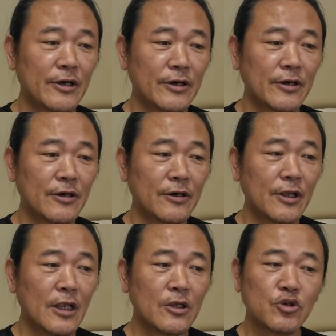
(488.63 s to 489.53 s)
어,
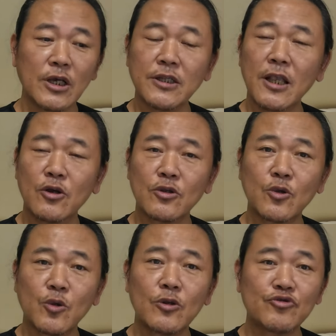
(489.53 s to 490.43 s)
최근에
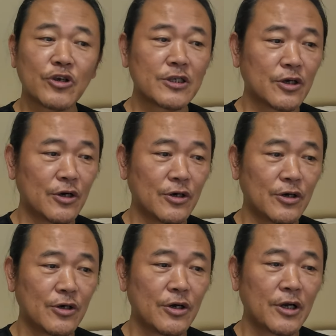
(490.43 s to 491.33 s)
읽었던 소설
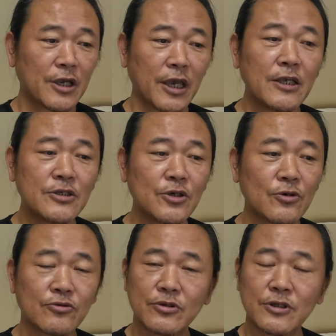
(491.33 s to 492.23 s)
중에서
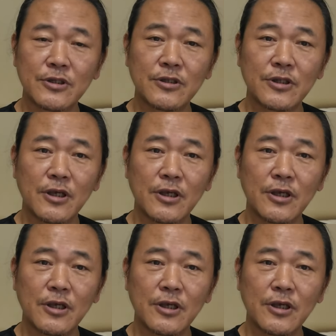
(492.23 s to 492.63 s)
개인적으로는